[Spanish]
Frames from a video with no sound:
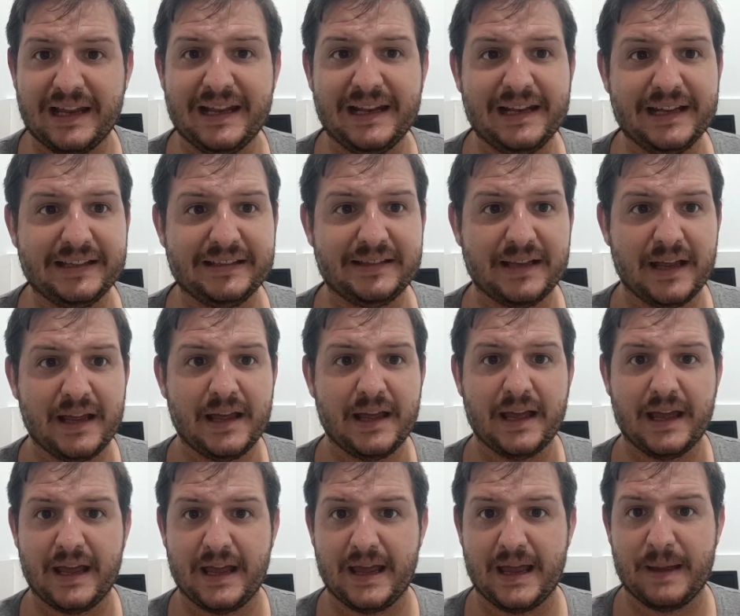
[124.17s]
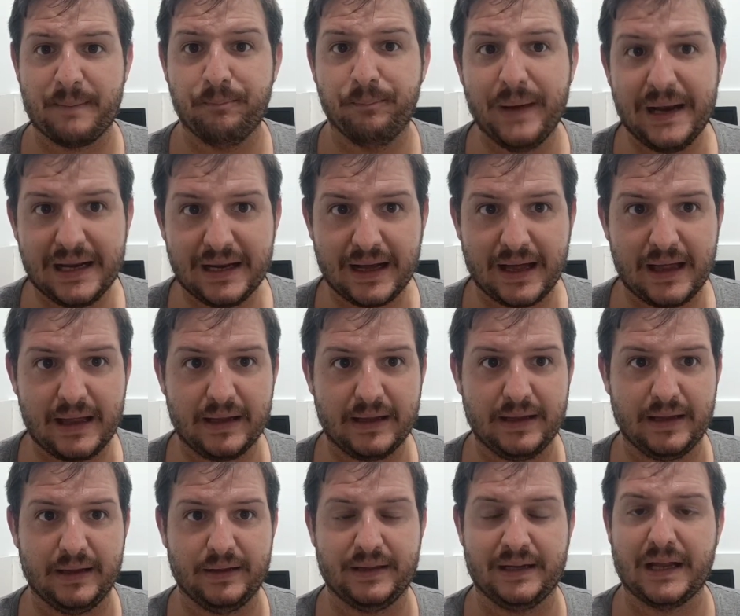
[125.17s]
Él es eh, belga
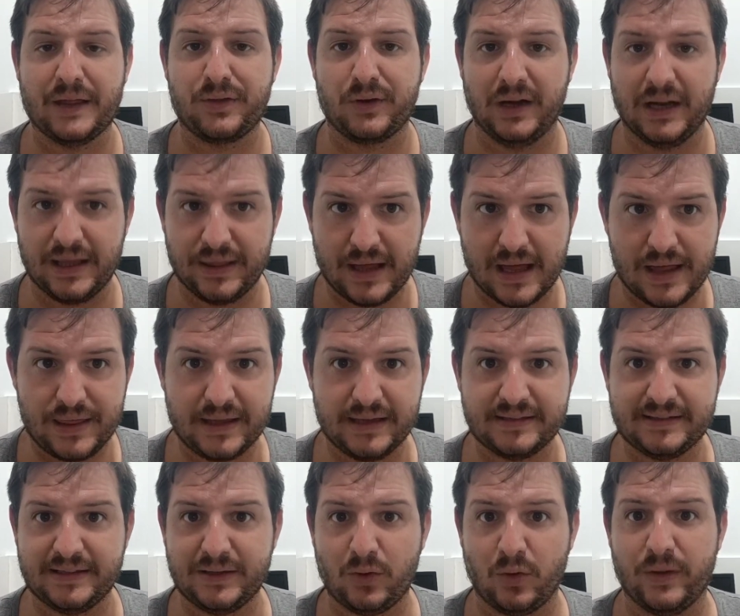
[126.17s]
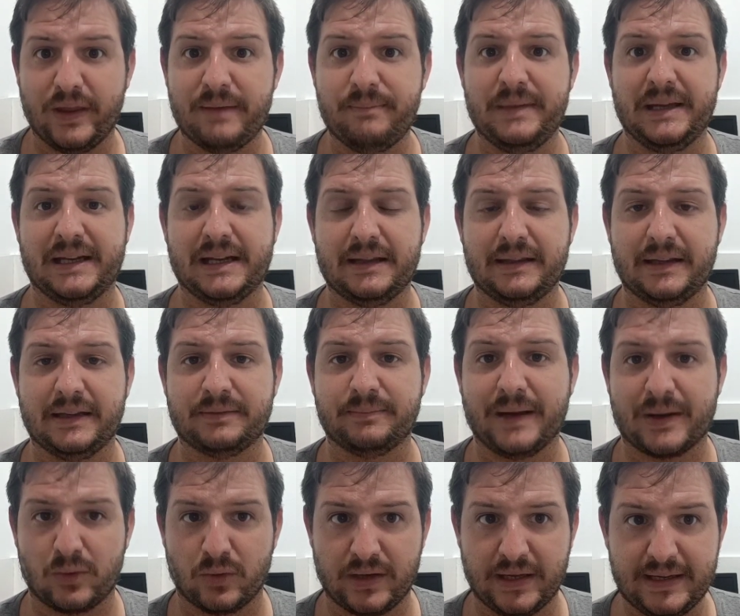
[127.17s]
de nacionalidad, es hijo de inmigrantes
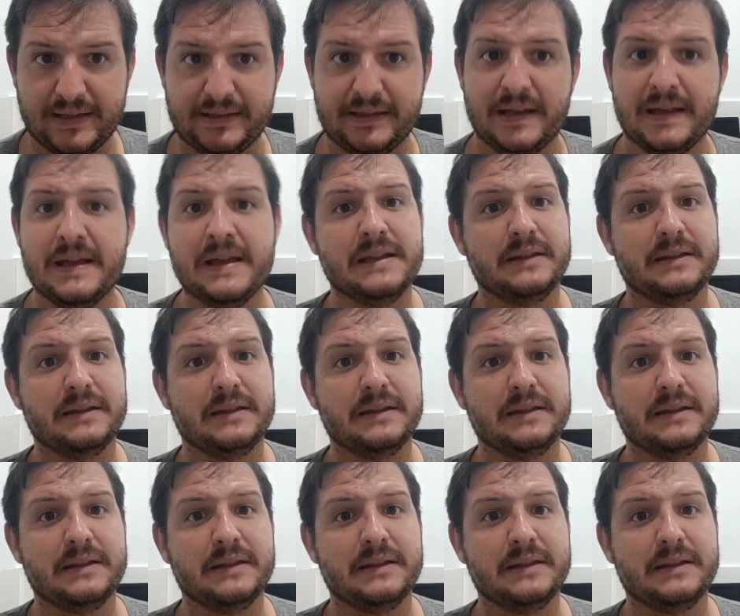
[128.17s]
marroquíes,